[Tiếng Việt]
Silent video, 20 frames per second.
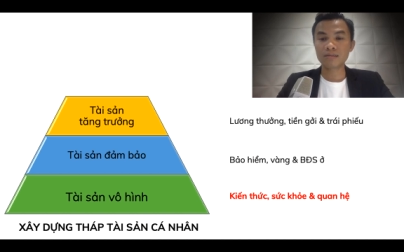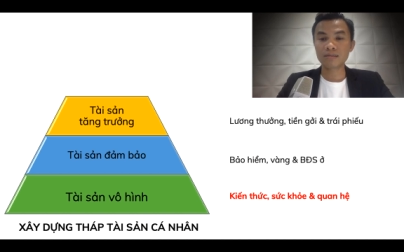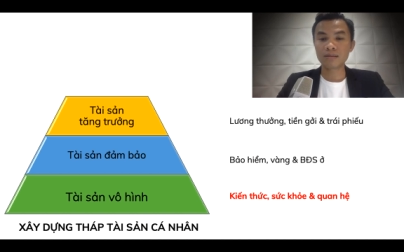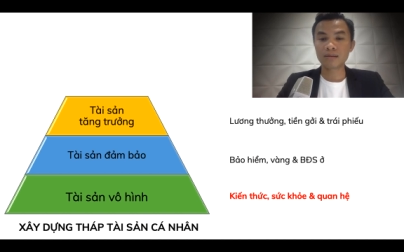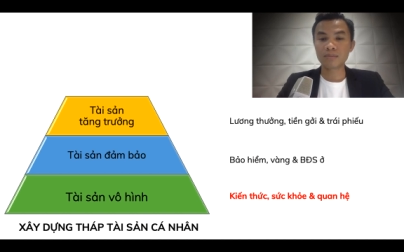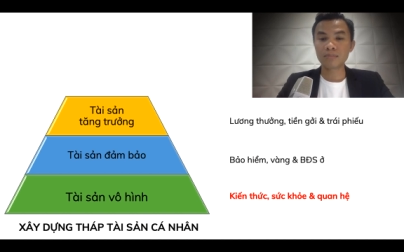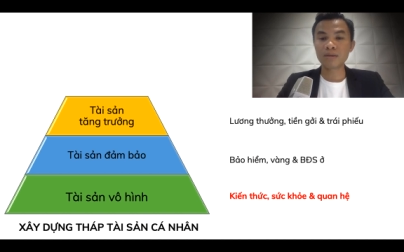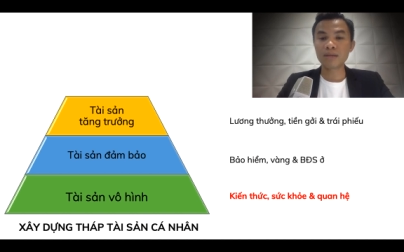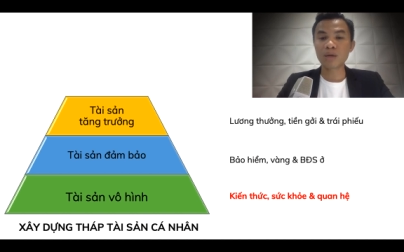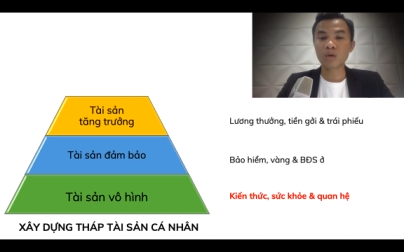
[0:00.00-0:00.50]

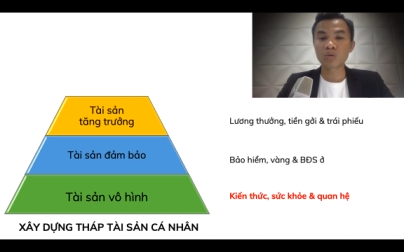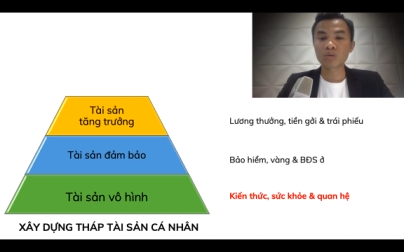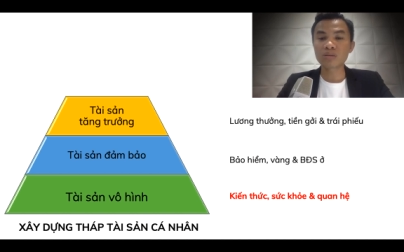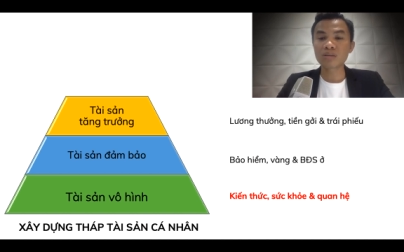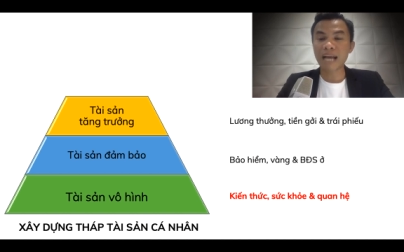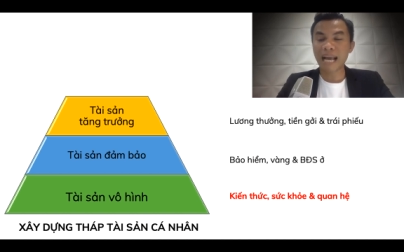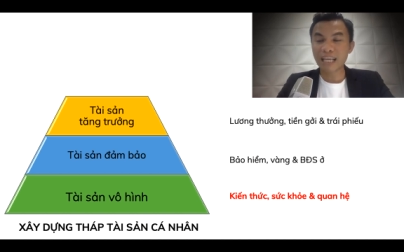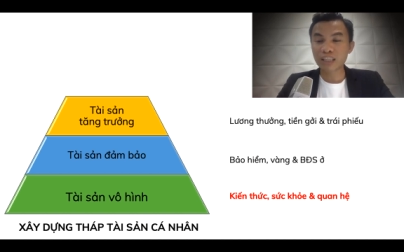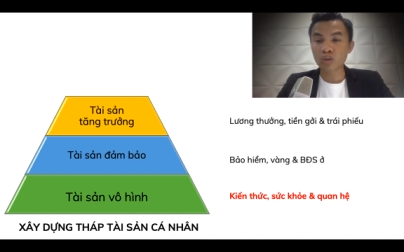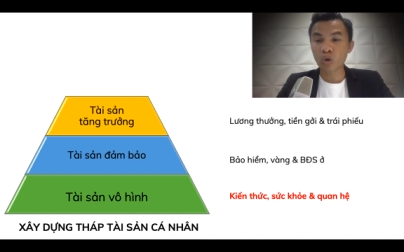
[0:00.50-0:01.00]
À, mức đầu
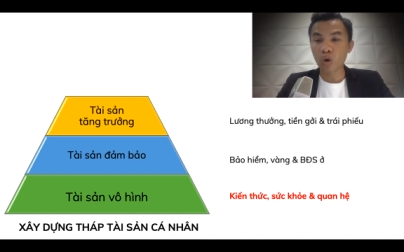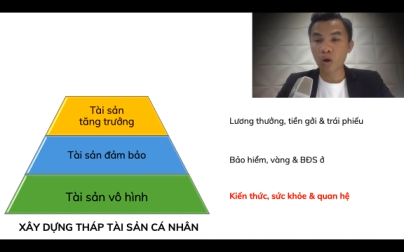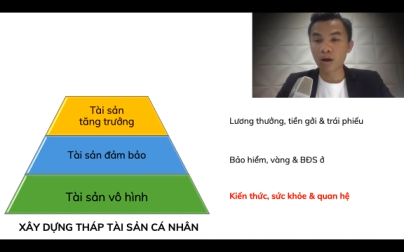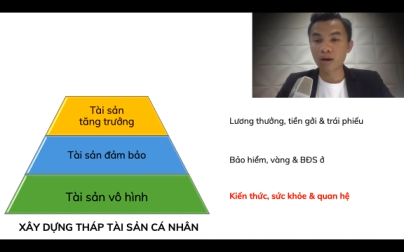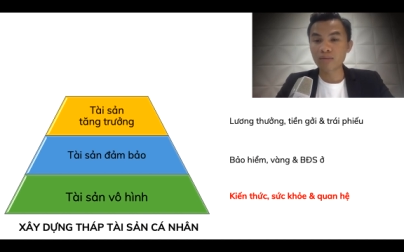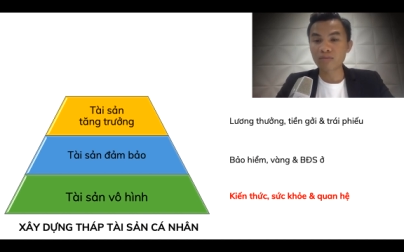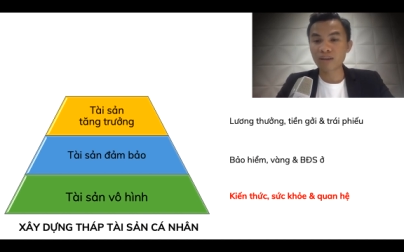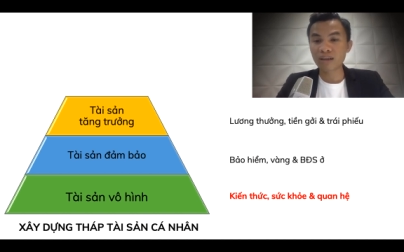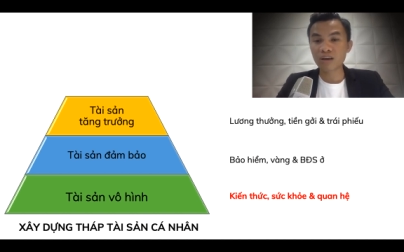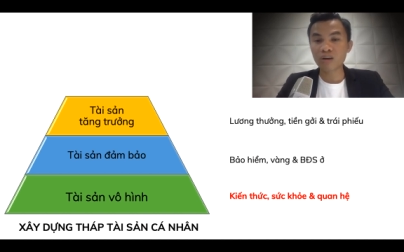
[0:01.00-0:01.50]
tư an
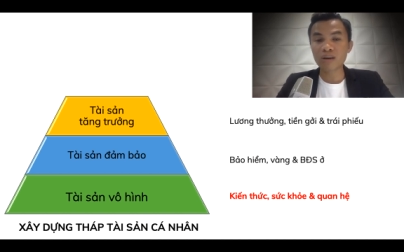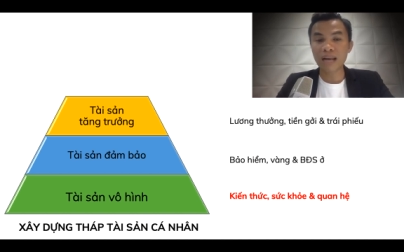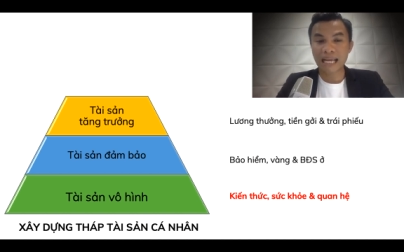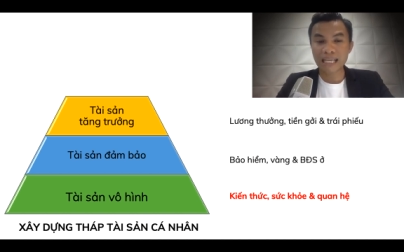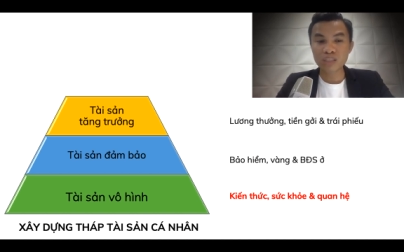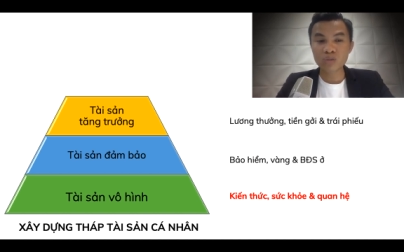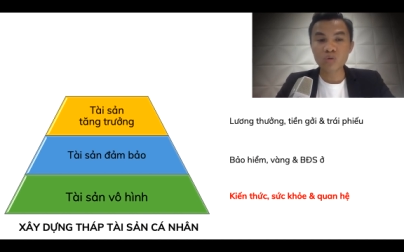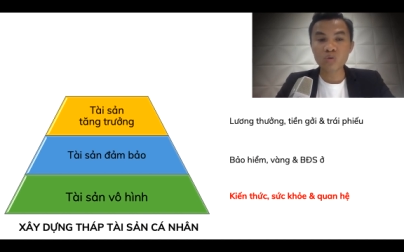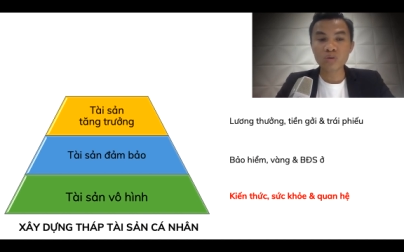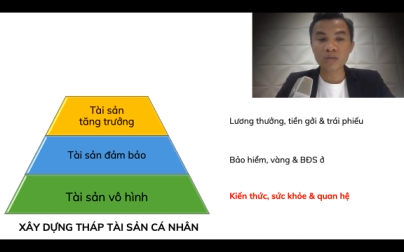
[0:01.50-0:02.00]
toàn và có
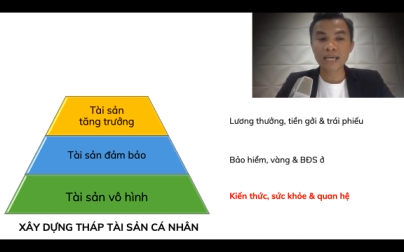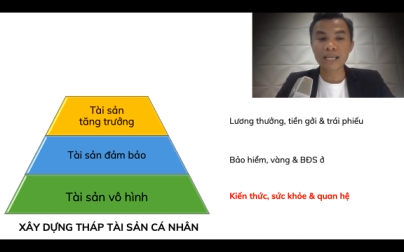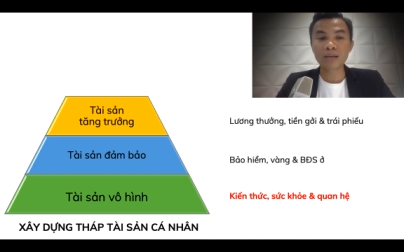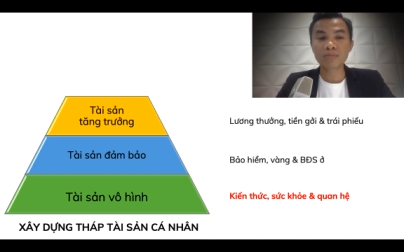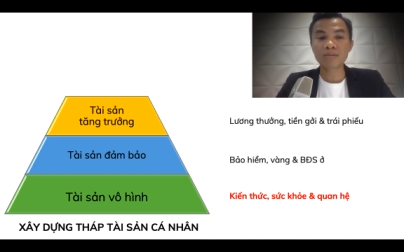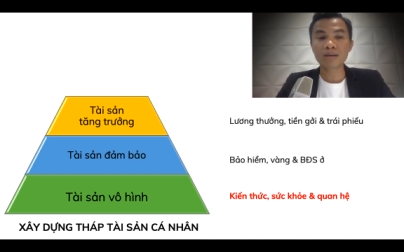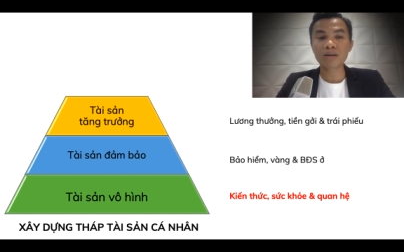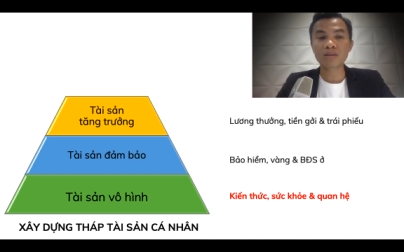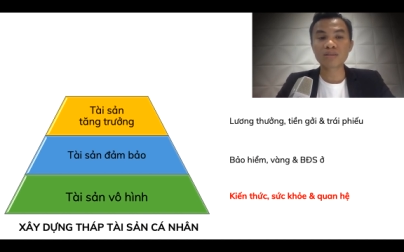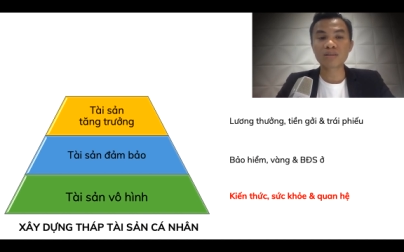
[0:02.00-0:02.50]
lãi suất để
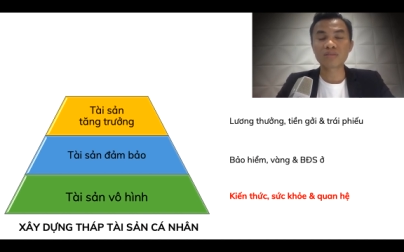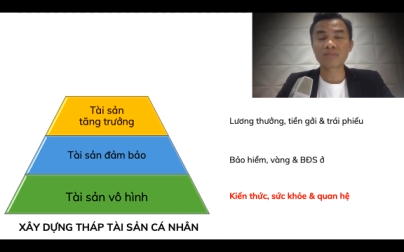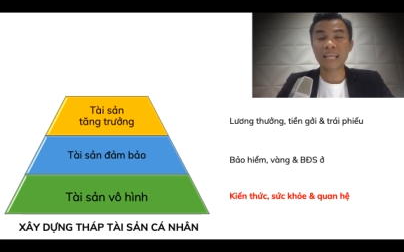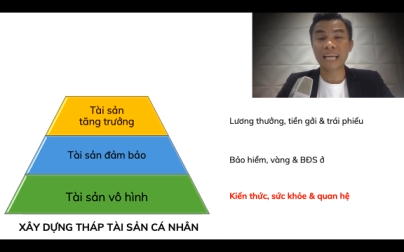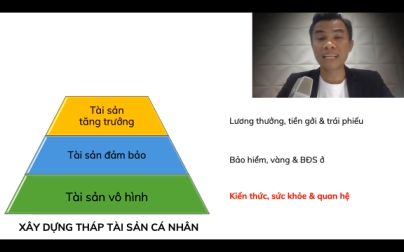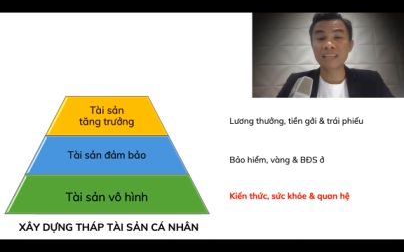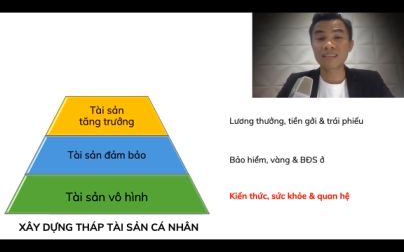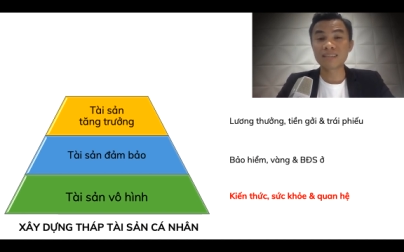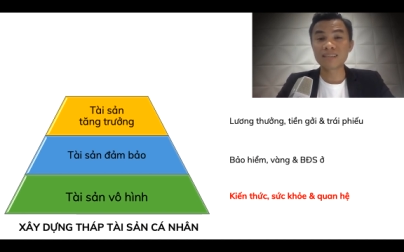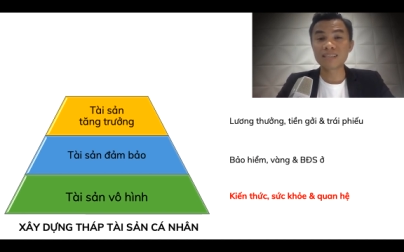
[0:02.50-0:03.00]
chúng ta có sự
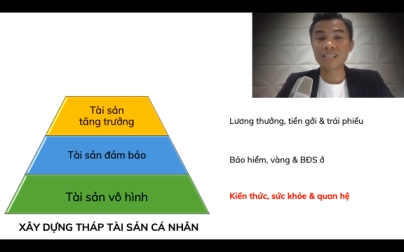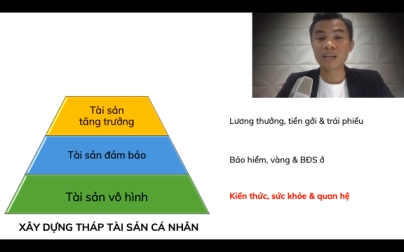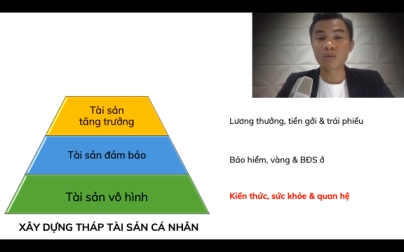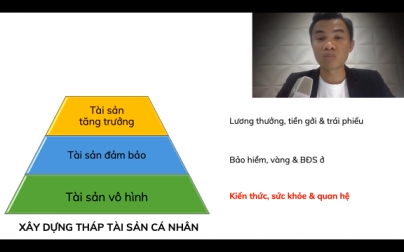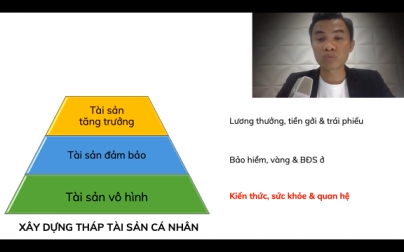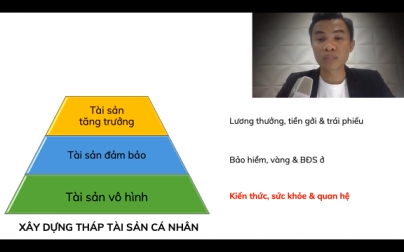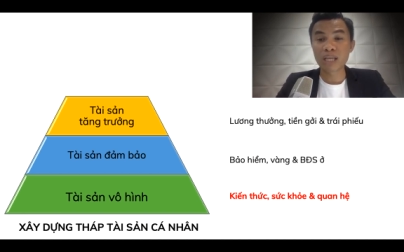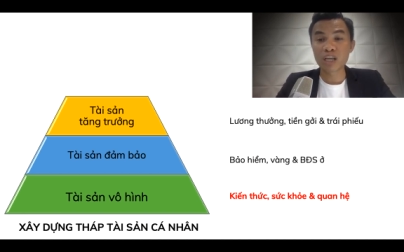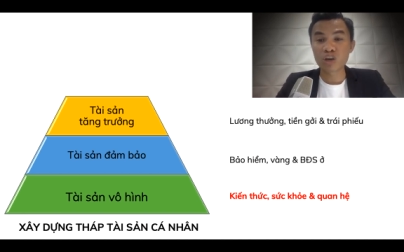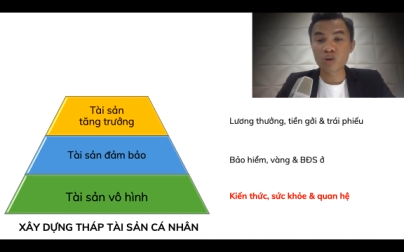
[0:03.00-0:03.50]
tăng trưởng
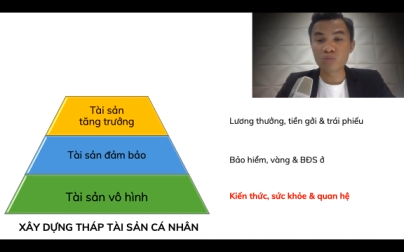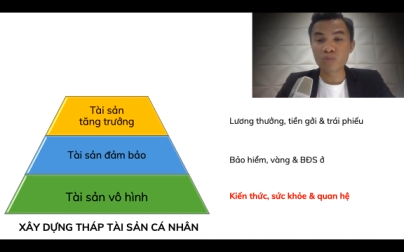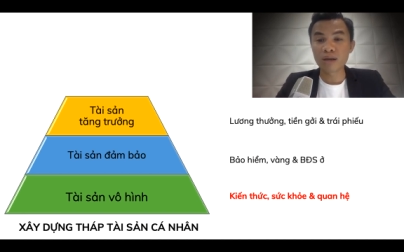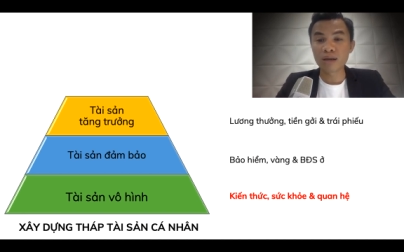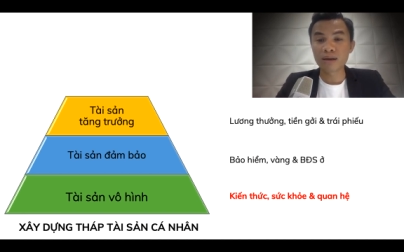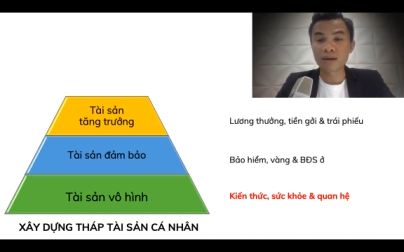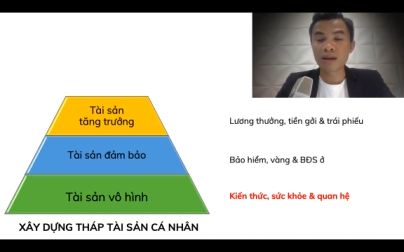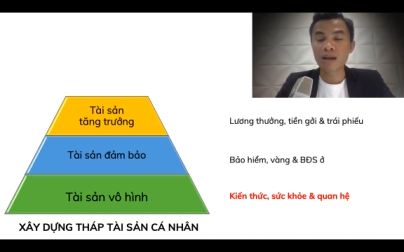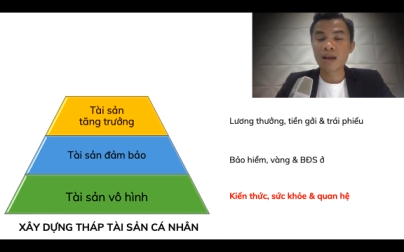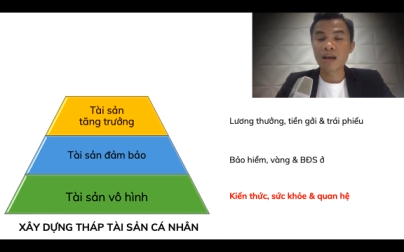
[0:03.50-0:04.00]
dòng tiền của
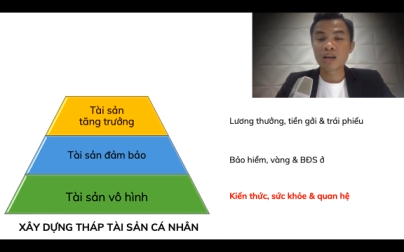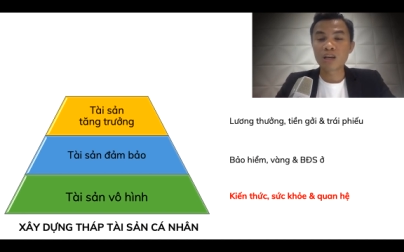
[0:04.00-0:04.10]
mình